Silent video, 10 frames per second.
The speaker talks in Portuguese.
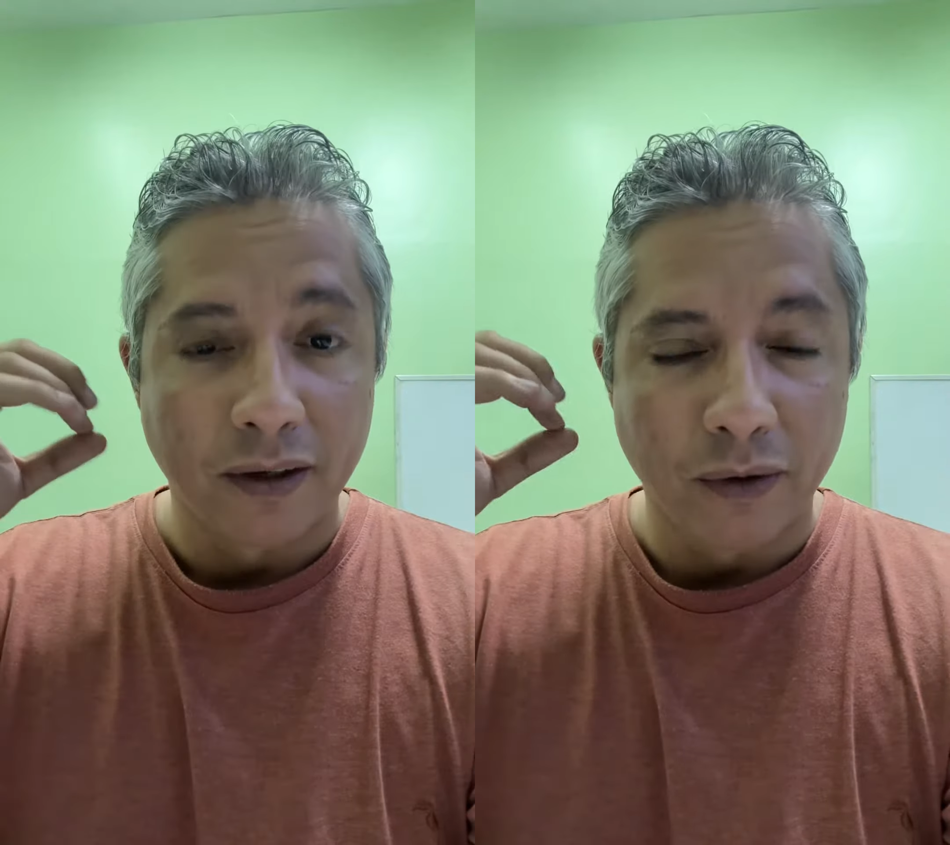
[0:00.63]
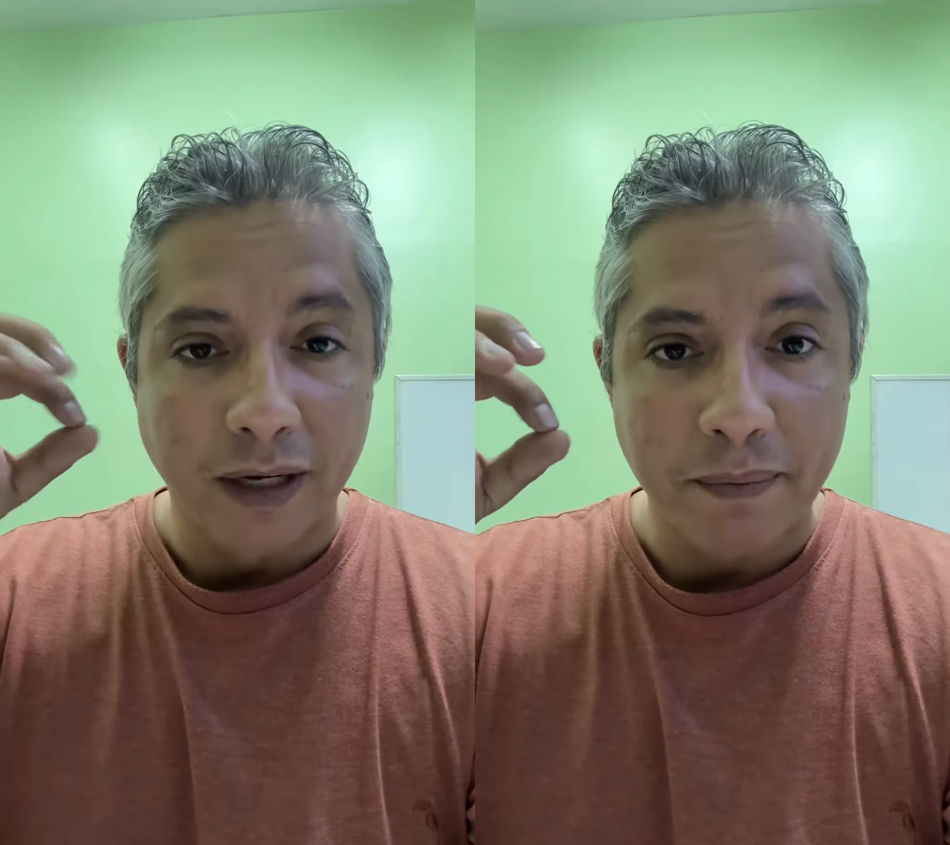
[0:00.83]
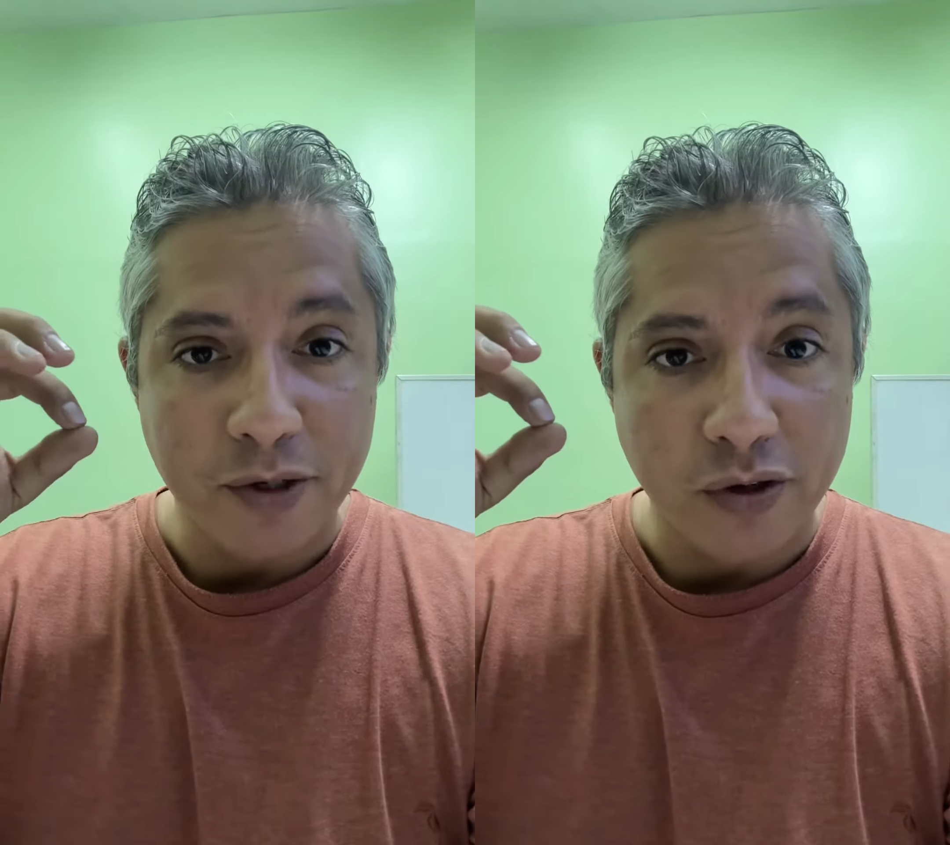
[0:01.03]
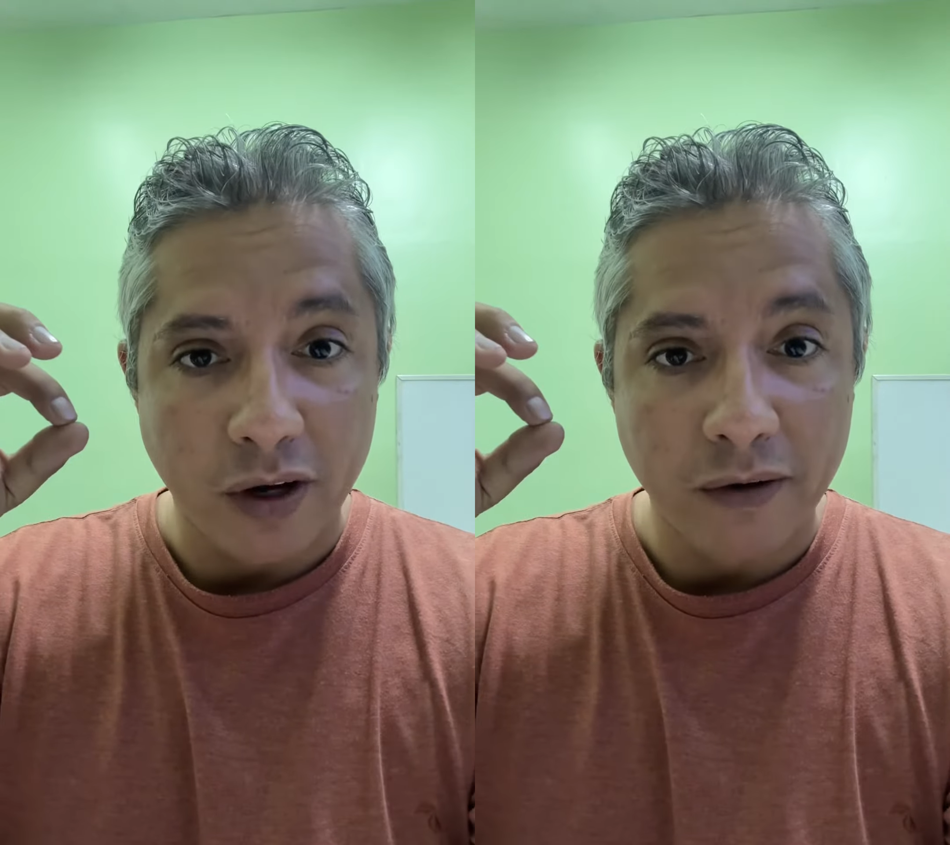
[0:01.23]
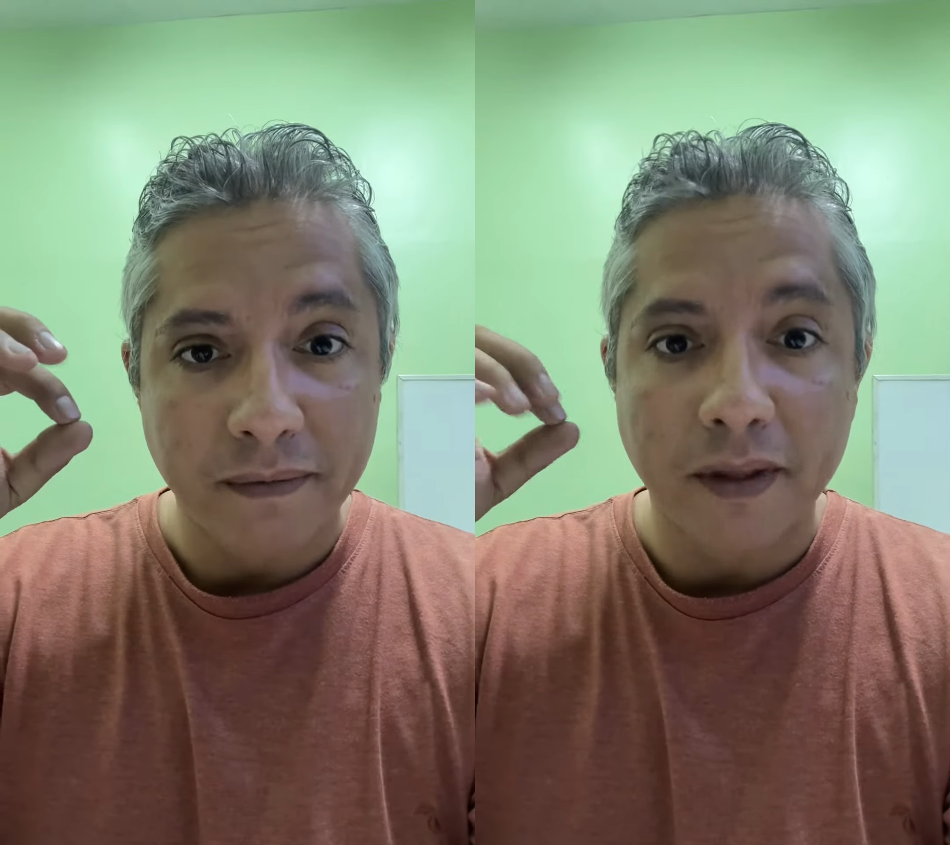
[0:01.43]
Olá
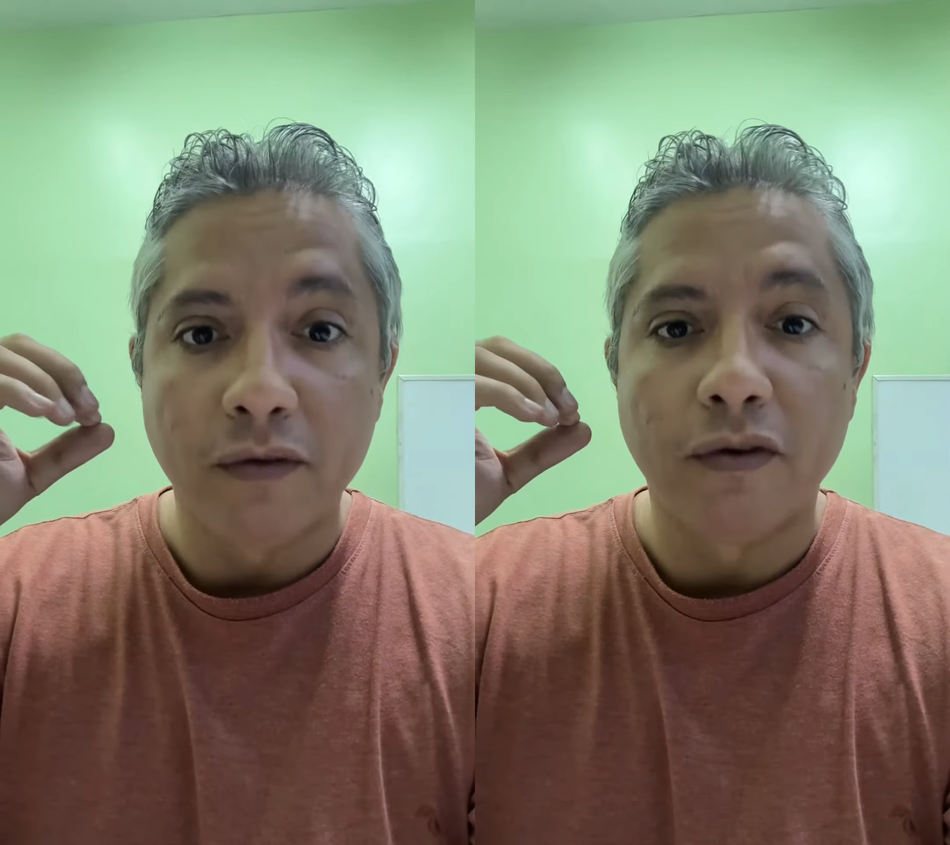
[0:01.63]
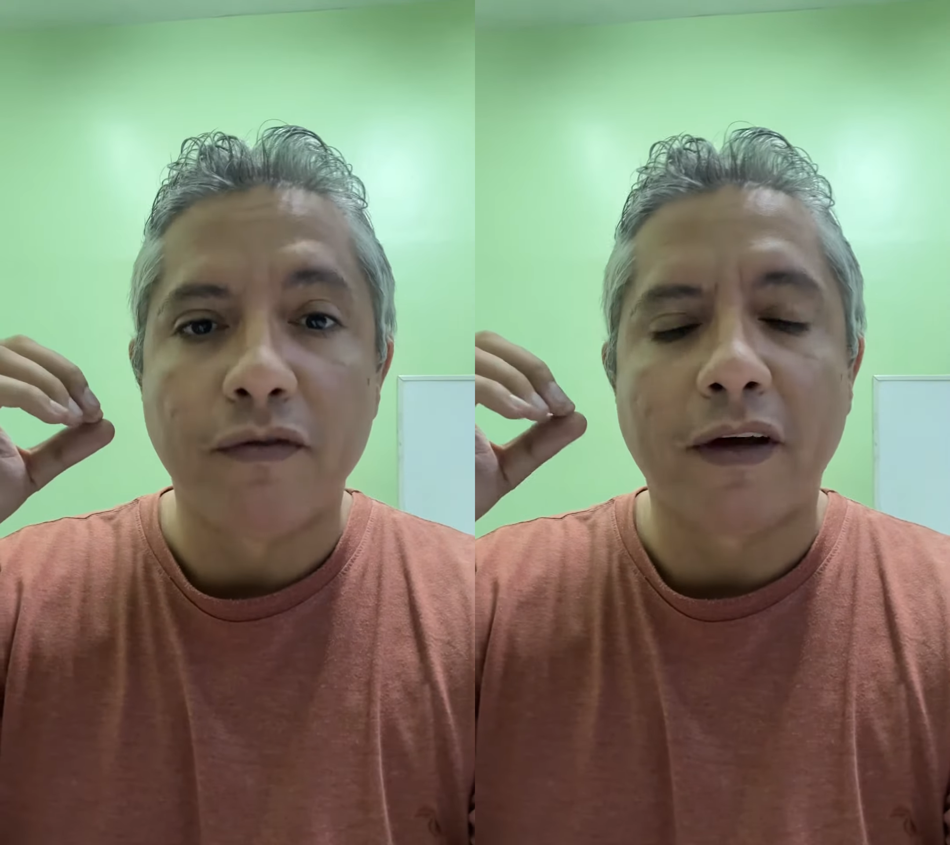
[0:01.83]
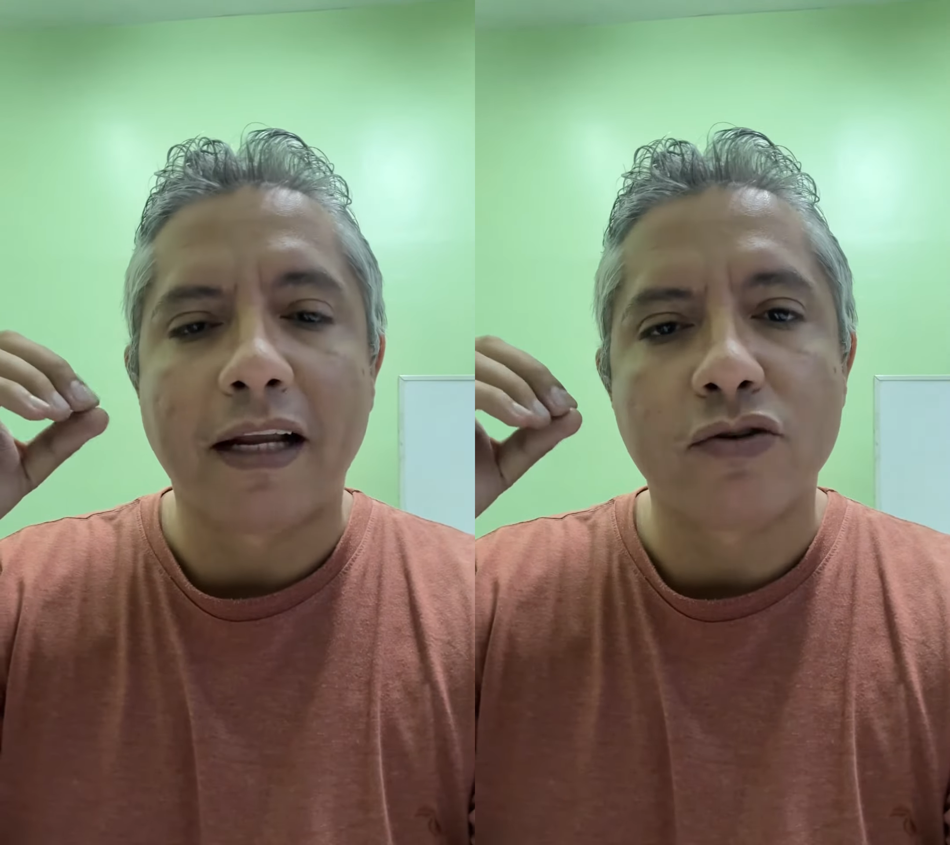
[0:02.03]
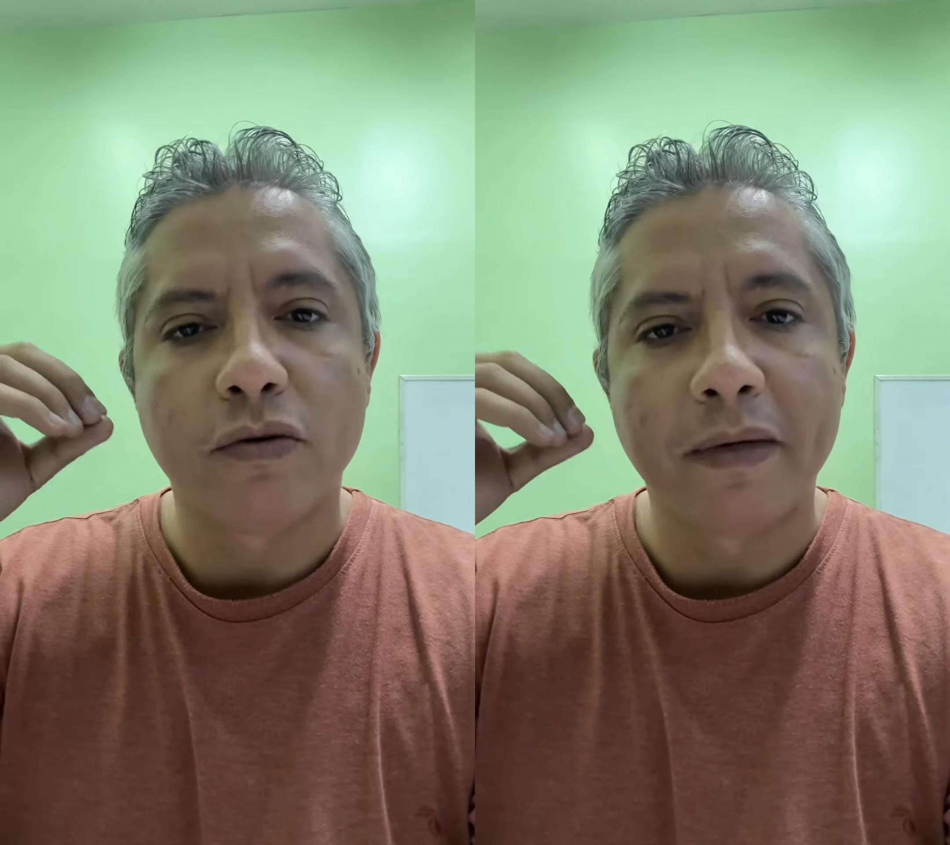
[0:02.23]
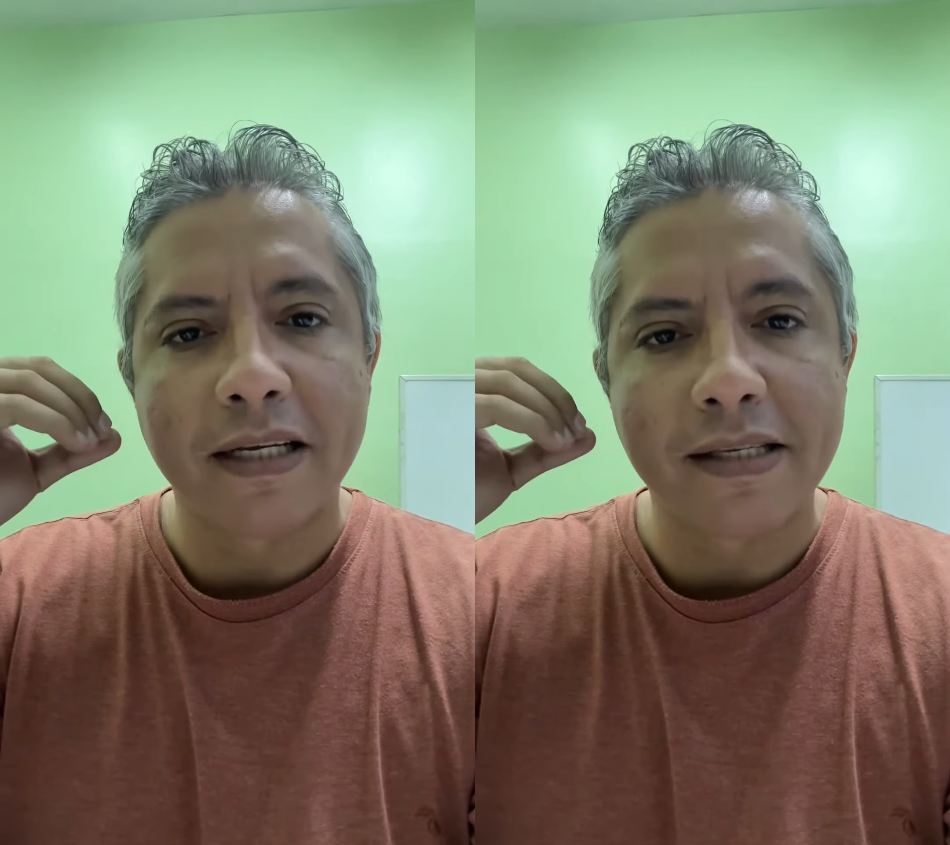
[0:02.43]
pessoal, eu vou falar sobre